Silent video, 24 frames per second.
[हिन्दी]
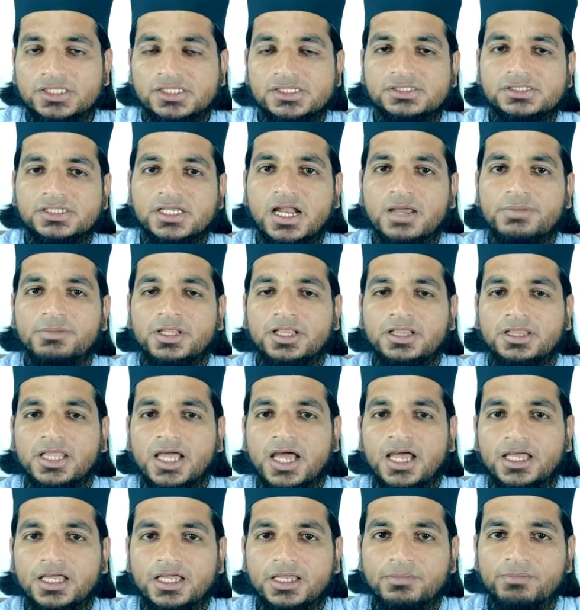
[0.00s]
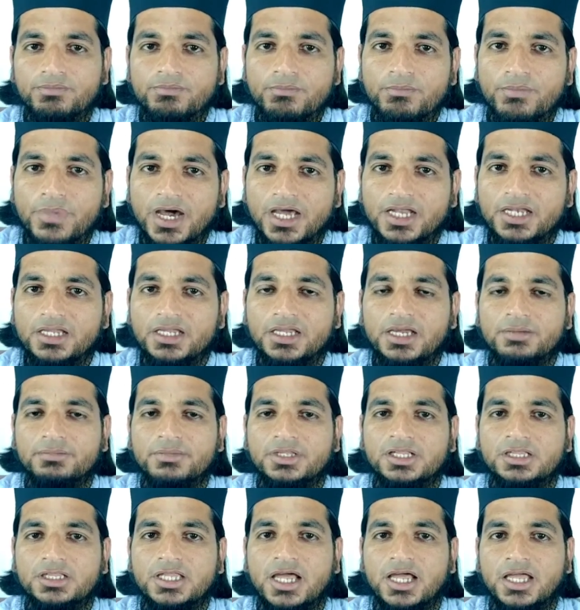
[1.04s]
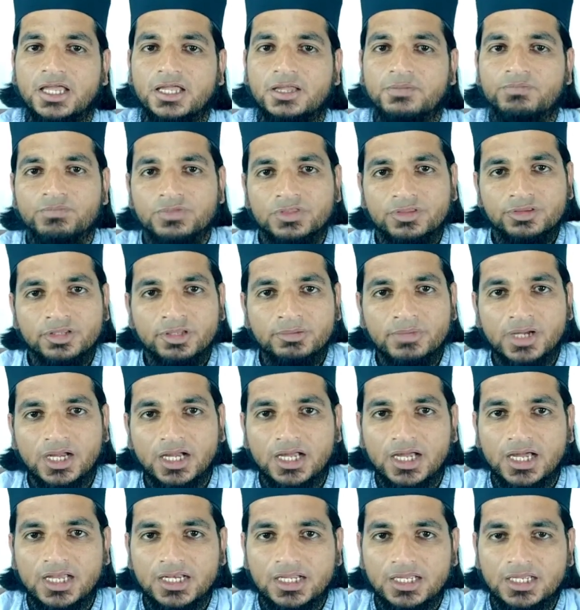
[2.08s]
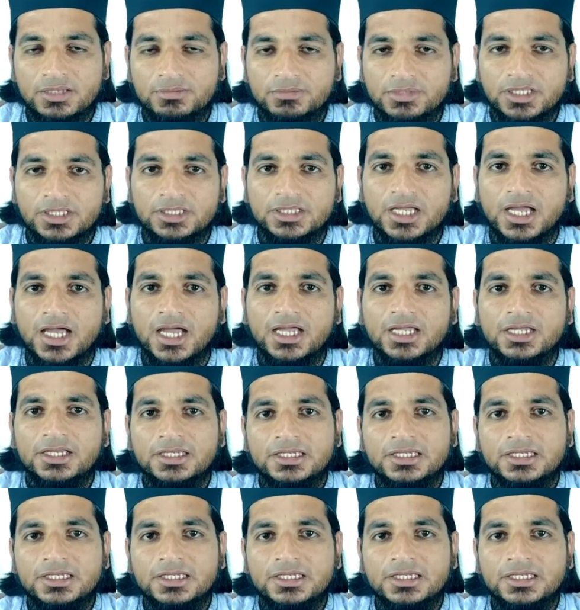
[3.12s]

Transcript: का तस्करा मिलता है पानी का मिलता है नमक का नहीं मिलता